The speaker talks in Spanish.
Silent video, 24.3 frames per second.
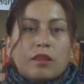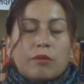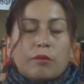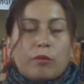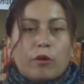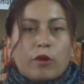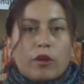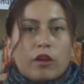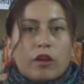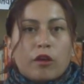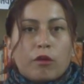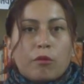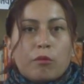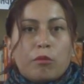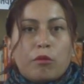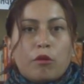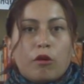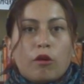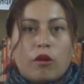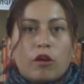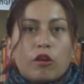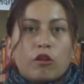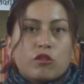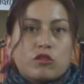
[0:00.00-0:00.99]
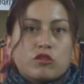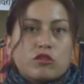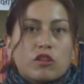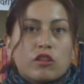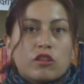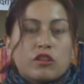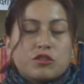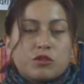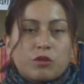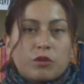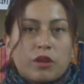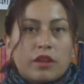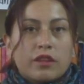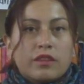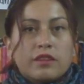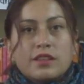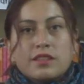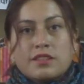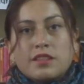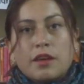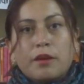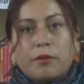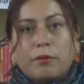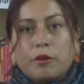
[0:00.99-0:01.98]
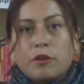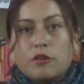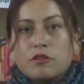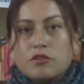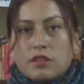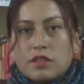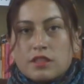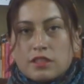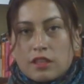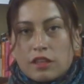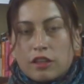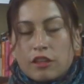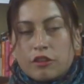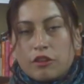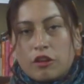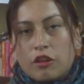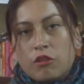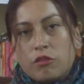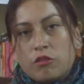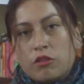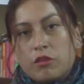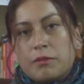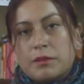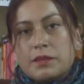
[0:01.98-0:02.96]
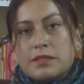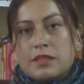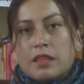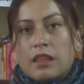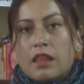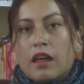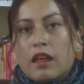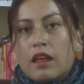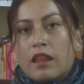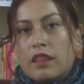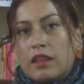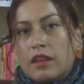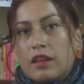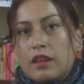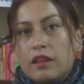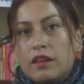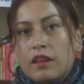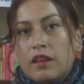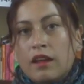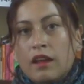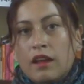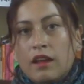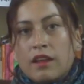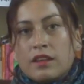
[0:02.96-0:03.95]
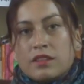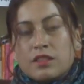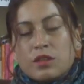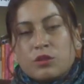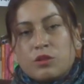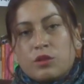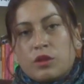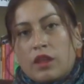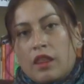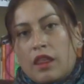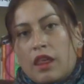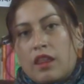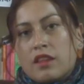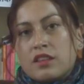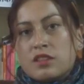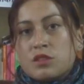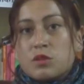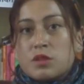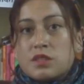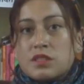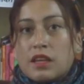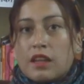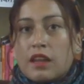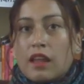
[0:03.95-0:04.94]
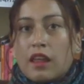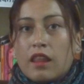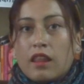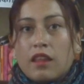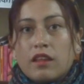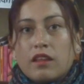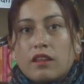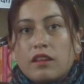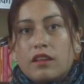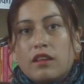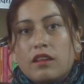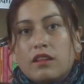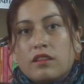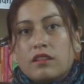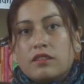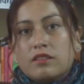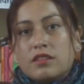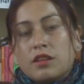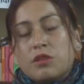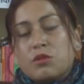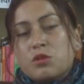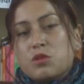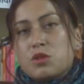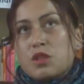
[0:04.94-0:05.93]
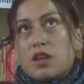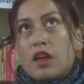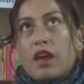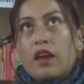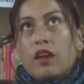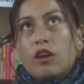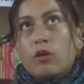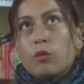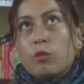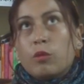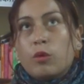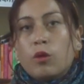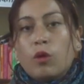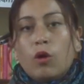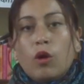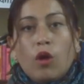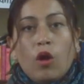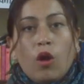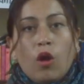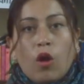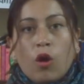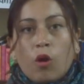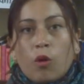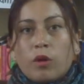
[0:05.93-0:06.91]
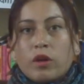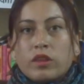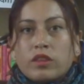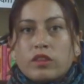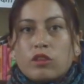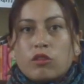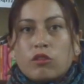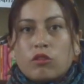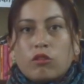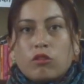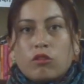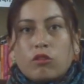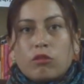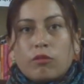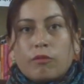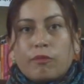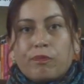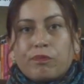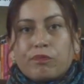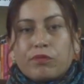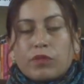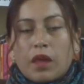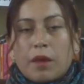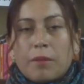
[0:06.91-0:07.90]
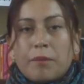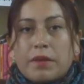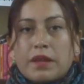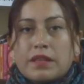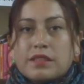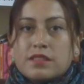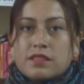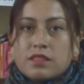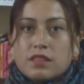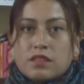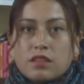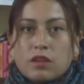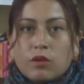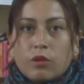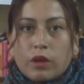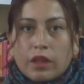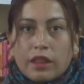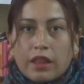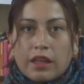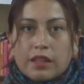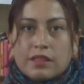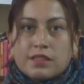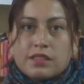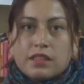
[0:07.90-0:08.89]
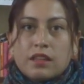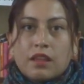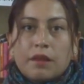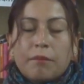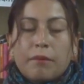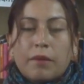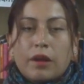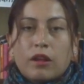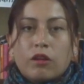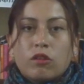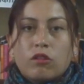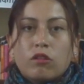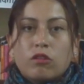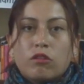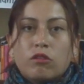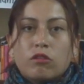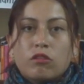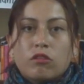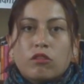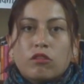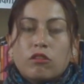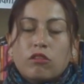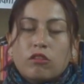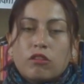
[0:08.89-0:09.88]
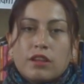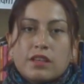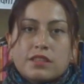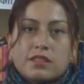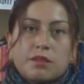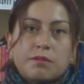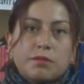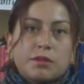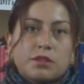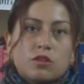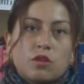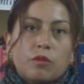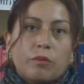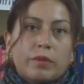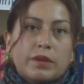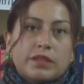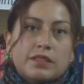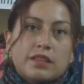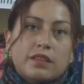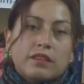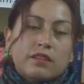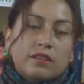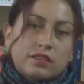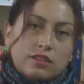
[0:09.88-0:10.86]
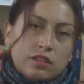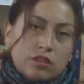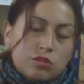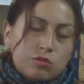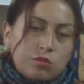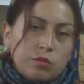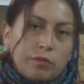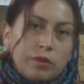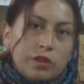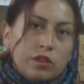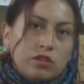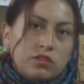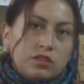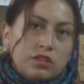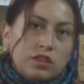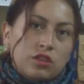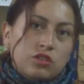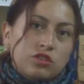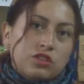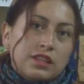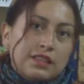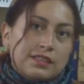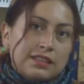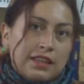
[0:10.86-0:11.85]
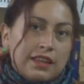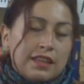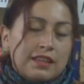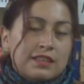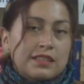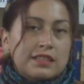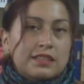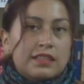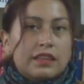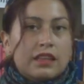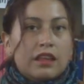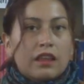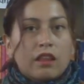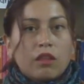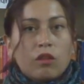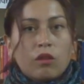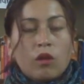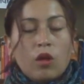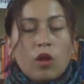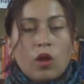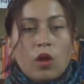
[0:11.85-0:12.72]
de, por ejemplo, acoso de estudiantes ebrios que están dentro de la universidad y las autoridades no hacen nada. Según sea, hay como cuatro empresas de seguridad, sin embargo, no les he visto presentes en los momentos en los que se han necesitado.